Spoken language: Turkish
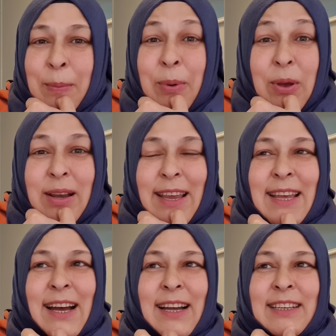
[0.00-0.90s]
Böyle
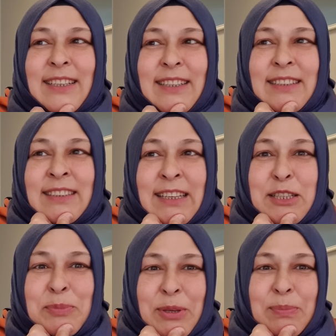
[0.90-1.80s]
yani
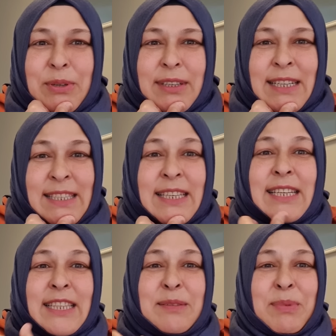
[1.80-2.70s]
dediğim gibi kısa
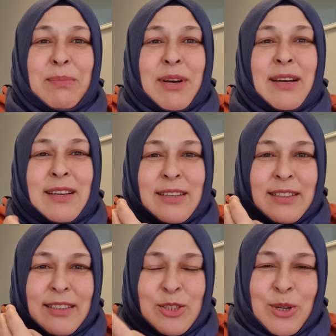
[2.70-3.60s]
gittim ama
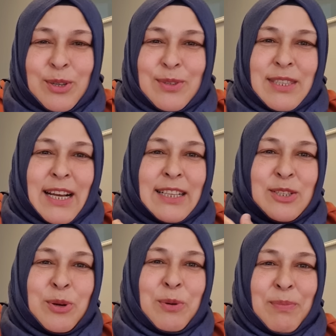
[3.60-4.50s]
e, çok güzeldi,
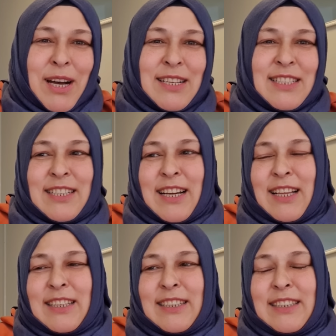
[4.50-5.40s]
çok
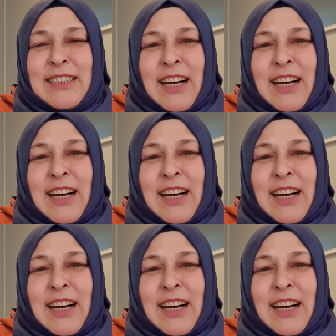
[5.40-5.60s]
maceralıydı.